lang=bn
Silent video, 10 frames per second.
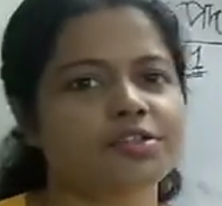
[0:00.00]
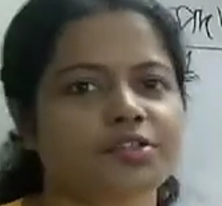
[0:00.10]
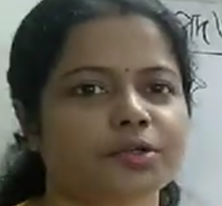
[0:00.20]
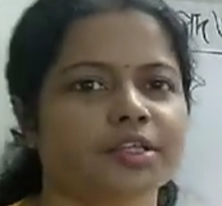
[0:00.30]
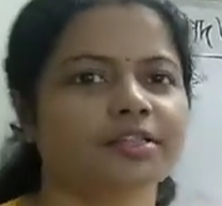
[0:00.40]

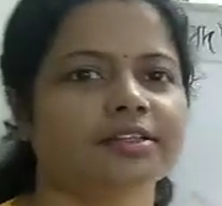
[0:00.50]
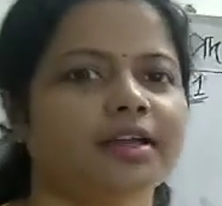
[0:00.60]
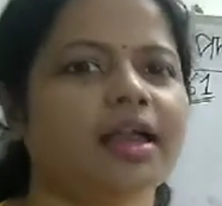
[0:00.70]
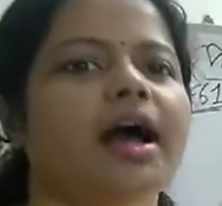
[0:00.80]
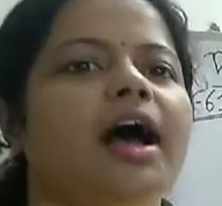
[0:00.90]
স্টুডেন্ট
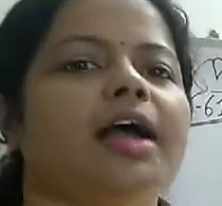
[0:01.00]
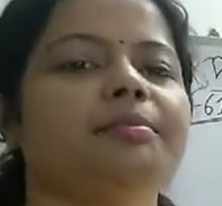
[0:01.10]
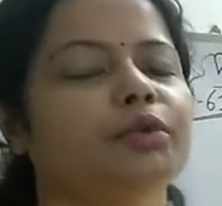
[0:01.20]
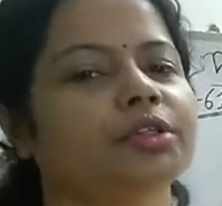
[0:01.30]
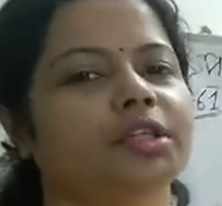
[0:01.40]
আই
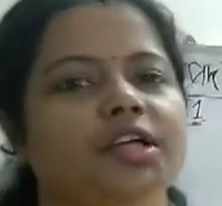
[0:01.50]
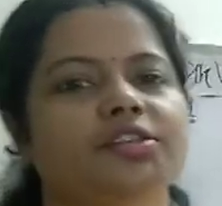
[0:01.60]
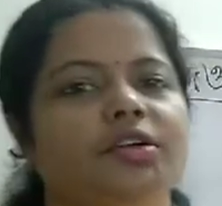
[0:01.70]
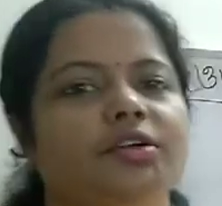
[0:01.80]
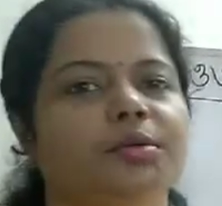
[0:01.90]
এম মন্দিরা
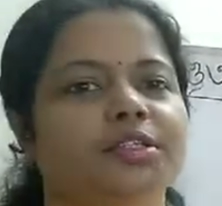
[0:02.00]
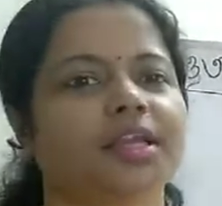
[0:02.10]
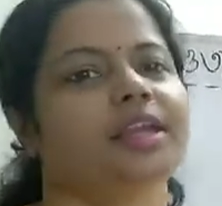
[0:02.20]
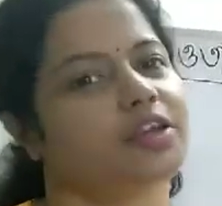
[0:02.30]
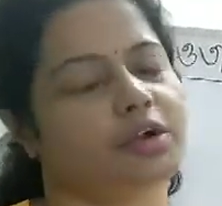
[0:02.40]

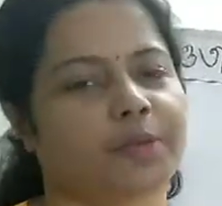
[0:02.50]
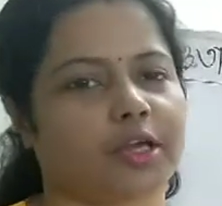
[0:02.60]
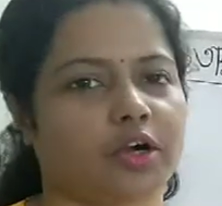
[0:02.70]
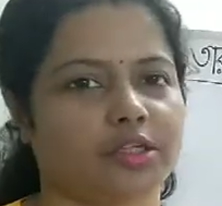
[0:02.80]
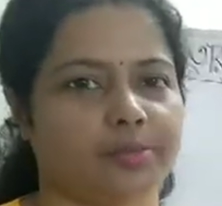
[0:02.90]
চক্রবর্তী ইয়র
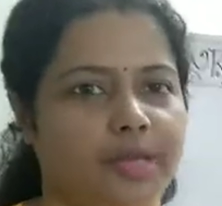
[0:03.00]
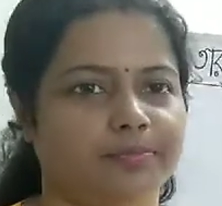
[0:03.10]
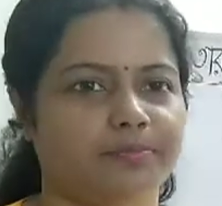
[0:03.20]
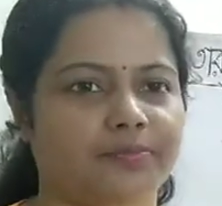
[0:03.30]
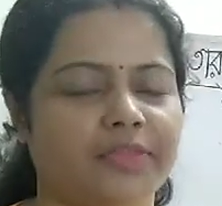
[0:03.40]
বেঙ্গলি
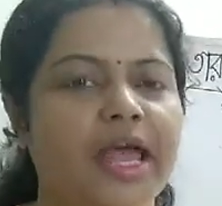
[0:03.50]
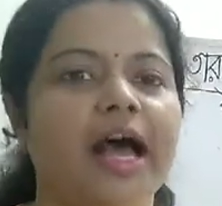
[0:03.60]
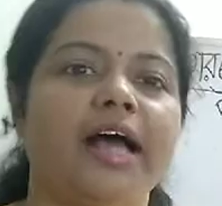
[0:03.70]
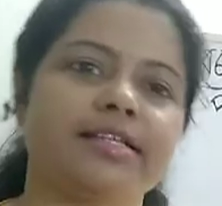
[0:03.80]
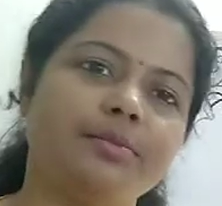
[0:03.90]
ম্যাম
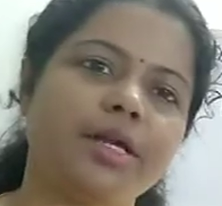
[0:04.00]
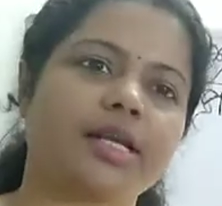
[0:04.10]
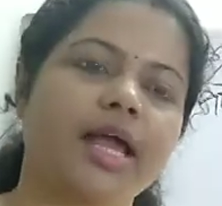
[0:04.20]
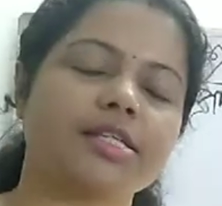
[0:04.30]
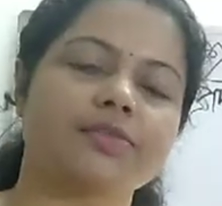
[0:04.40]
আজ আমরা
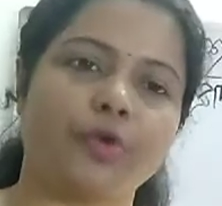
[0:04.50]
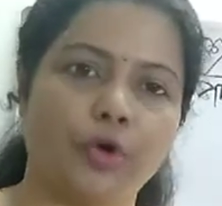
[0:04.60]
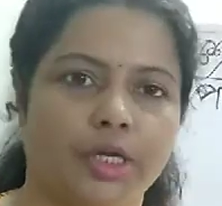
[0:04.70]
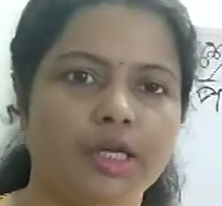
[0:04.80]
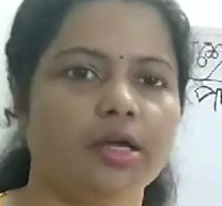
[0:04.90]
ক্লাস
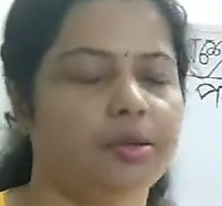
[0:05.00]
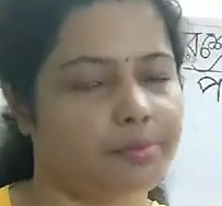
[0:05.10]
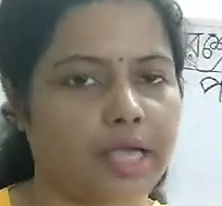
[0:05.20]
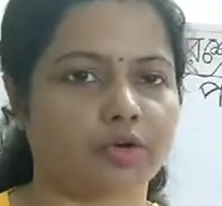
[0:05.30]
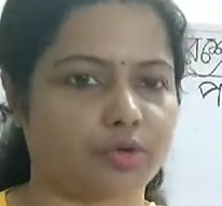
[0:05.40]
ফোরের
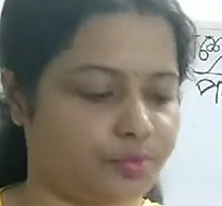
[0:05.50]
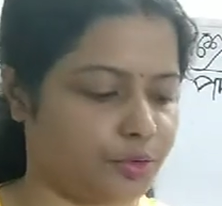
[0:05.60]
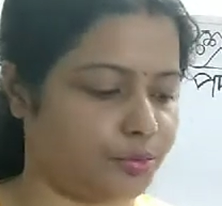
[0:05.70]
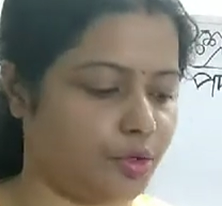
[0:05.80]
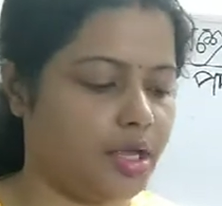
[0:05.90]
ব্যাকরণ
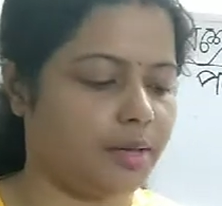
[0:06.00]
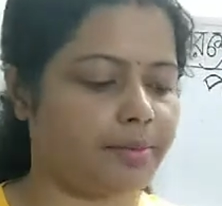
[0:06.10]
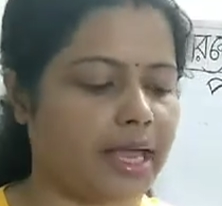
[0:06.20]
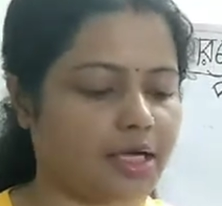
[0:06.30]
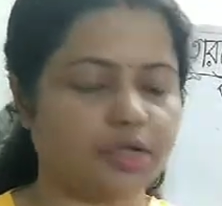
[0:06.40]
করব
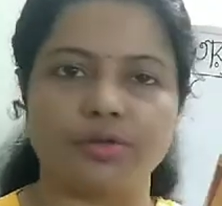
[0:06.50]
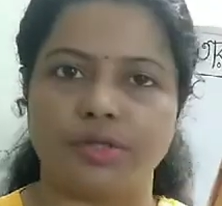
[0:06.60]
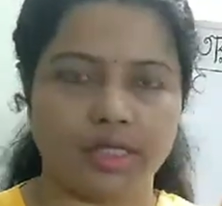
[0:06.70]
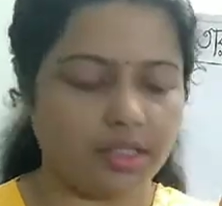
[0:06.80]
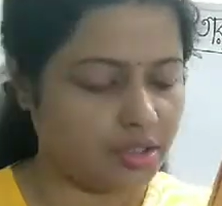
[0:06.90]

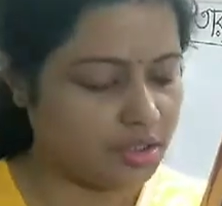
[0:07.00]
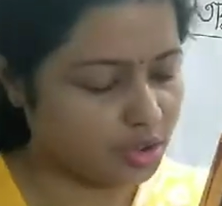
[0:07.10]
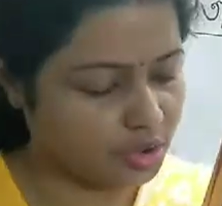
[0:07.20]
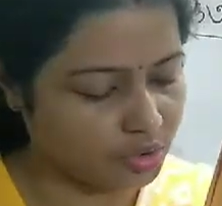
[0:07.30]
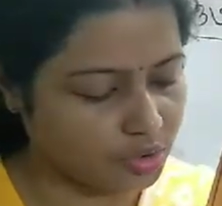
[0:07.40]
ব্যাকরণের
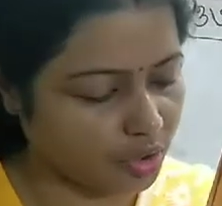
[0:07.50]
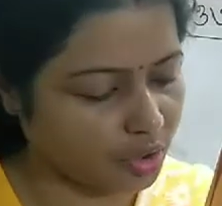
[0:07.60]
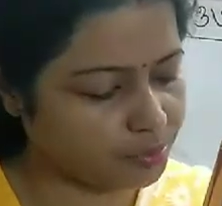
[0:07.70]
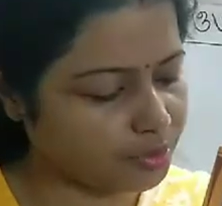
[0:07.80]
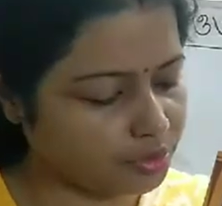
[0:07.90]

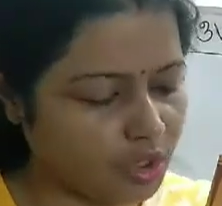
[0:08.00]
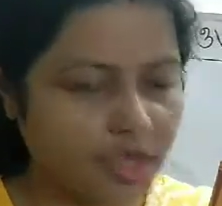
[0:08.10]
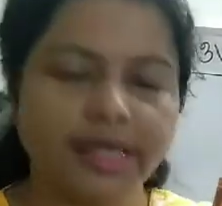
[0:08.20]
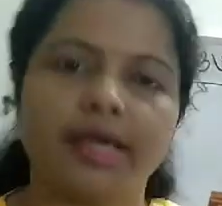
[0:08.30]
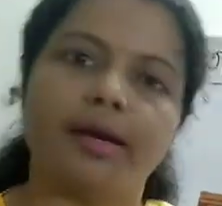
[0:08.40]

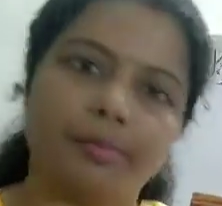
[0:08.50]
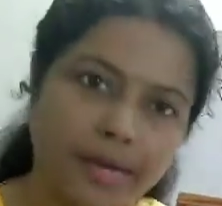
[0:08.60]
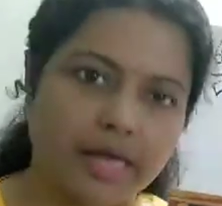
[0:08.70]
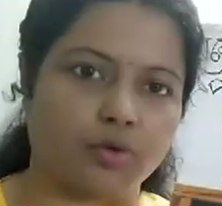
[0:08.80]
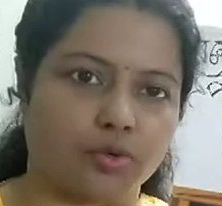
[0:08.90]
নবোদয়
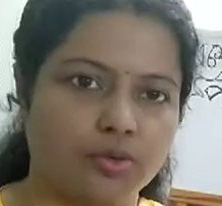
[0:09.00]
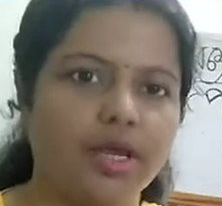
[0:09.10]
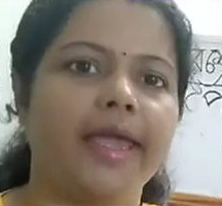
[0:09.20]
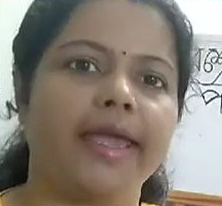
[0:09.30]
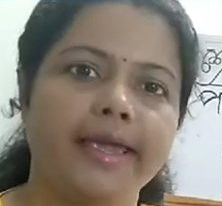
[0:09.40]
ব্যাকরণ
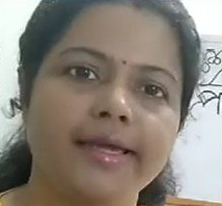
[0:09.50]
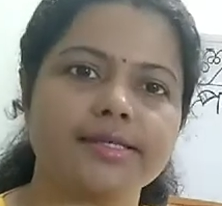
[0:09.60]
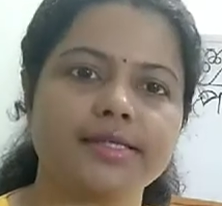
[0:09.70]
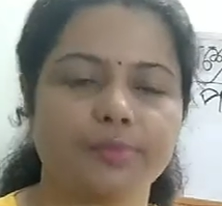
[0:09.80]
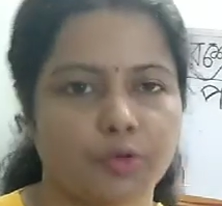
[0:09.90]
এই
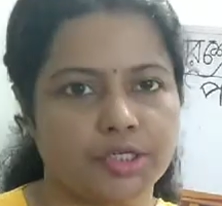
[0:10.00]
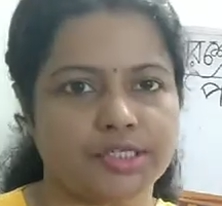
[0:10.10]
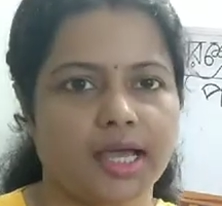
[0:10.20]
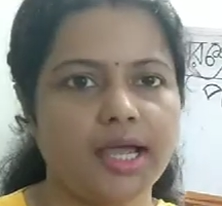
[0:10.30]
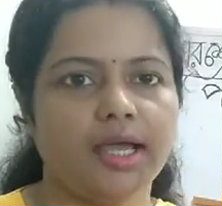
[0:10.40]
যে
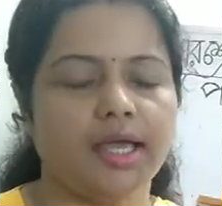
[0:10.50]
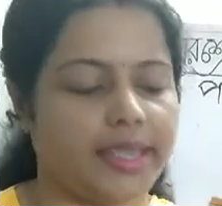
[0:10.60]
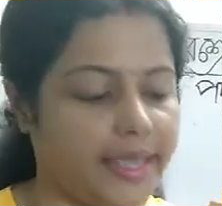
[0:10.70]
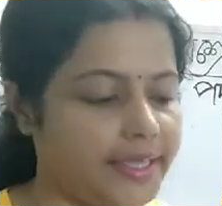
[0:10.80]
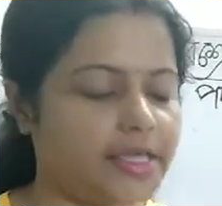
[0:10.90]
বইটা
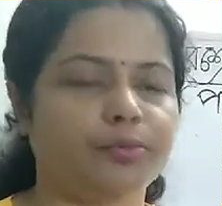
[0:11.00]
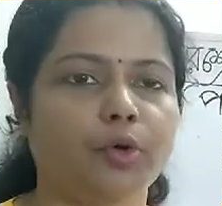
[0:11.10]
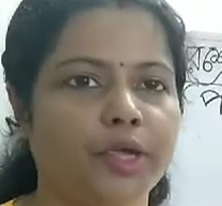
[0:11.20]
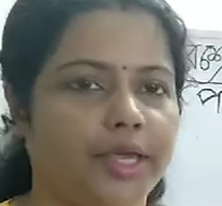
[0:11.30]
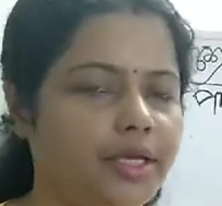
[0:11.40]
এই
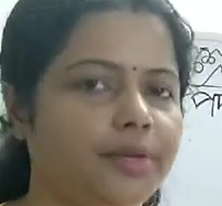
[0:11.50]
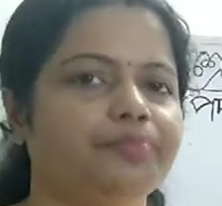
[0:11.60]
বইয়ের